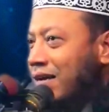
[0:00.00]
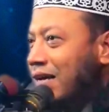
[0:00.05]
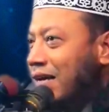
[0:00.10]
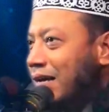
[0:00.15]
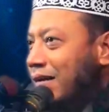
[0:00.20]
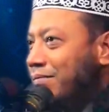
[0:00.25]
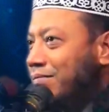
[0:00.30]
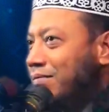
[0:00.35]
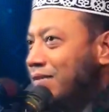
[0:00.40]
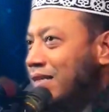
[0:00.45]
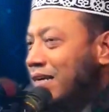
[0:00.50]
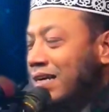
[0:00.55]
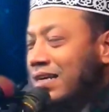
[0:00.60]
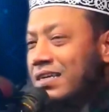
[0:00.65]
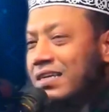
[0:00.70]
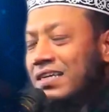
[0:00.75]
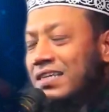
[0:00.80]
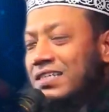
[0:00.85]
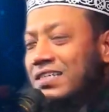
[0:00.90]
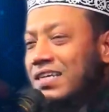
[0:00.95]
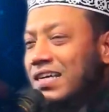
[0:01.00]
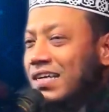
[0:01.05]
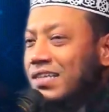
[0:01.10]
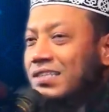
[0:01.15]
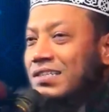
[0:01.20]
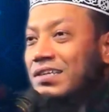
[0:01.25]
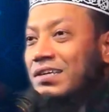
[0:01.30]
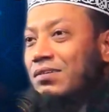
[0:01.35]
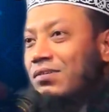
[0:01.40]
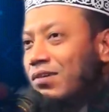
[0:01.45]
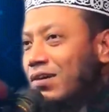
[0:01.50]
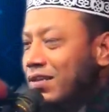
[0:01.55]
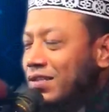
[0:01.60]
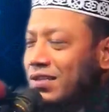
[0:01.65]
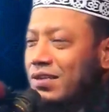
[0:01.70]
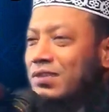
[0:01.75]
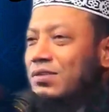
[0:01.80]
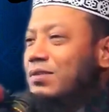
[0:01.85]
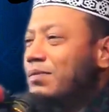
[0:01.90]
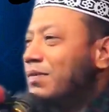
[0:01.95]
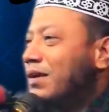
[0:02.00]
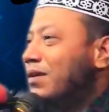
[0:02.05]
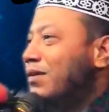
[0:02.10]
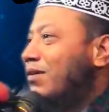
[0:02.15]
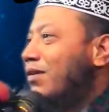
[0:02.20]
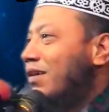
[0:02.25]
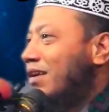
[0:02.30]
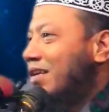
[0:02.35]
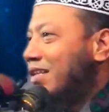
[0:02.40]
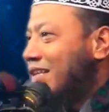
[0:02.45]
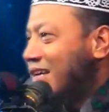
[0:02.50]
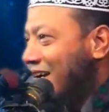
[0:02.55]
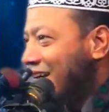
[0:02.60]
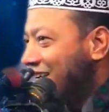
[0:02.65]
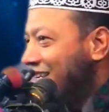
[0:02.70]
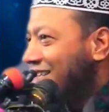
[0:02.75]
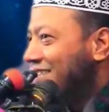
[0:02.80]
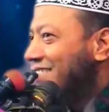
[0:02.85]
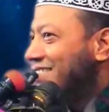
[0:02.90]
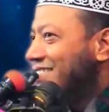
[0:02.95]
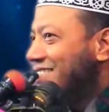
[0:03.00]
খেলাম দেখি শান্তি কয়দিন তোমার ঘরে থাকে